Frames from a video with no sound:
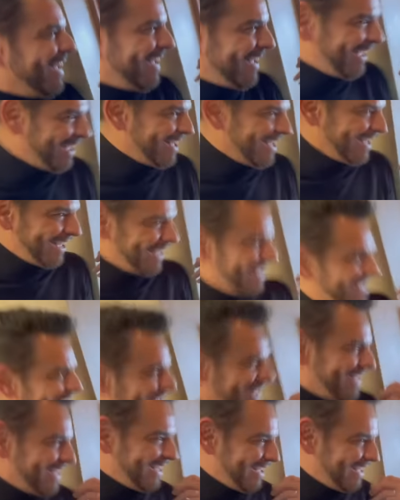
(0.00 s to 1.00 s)
esta aquí no
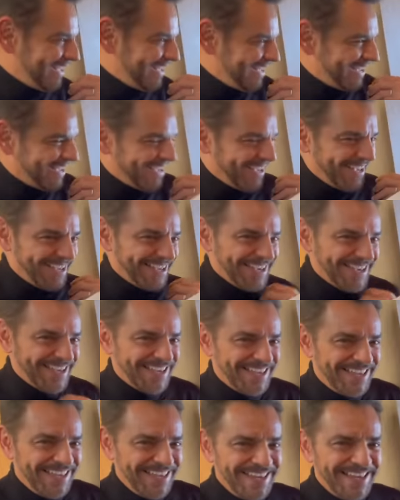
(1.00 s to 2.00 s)
cabe. El
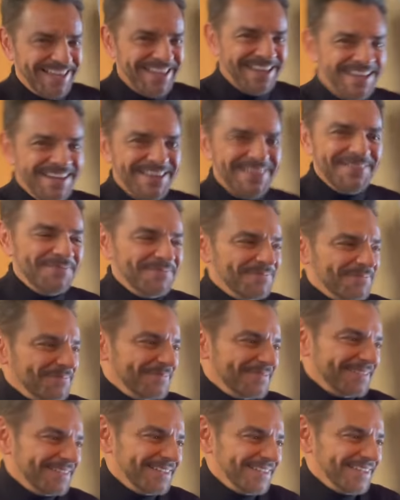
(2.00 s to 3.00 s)
mío tiene cinco
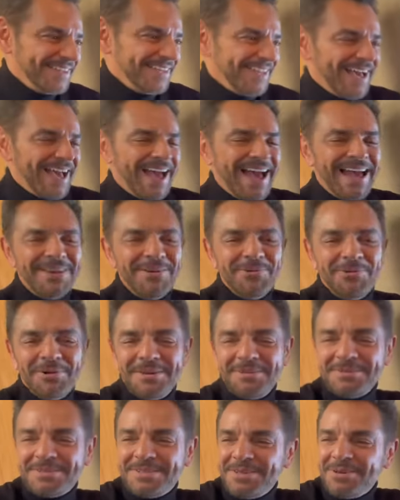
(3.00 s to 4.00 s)
pisos. Ay,
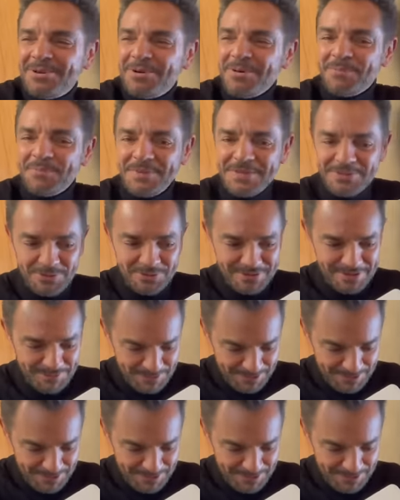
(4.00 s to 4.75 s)
güey, cinco pisos.